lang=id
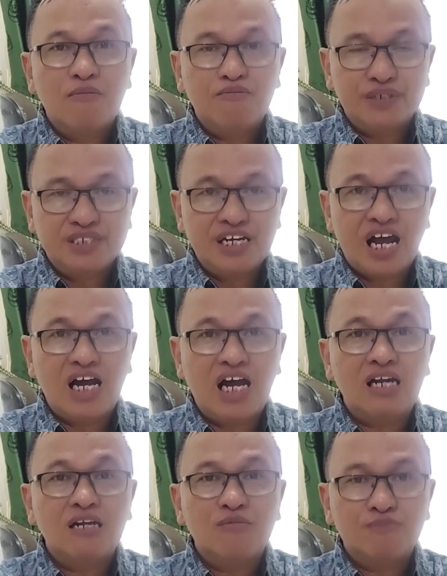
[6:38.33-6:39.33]

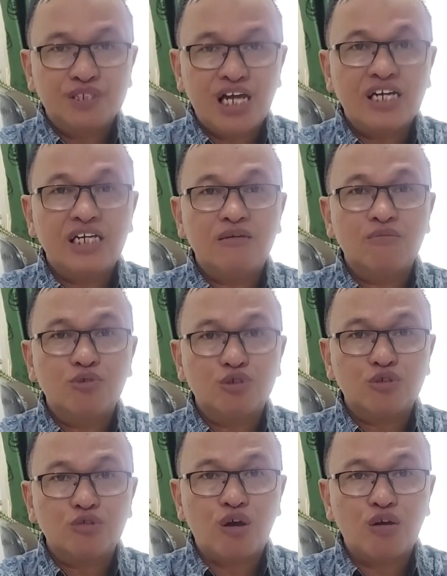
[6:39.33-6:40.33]
penyerangan penyakit
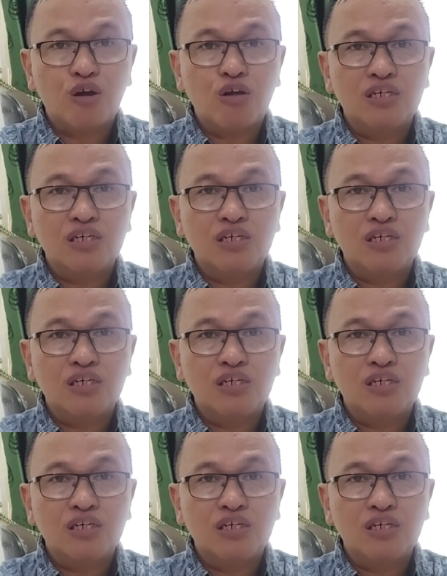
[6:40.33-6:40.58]
busuk tongkol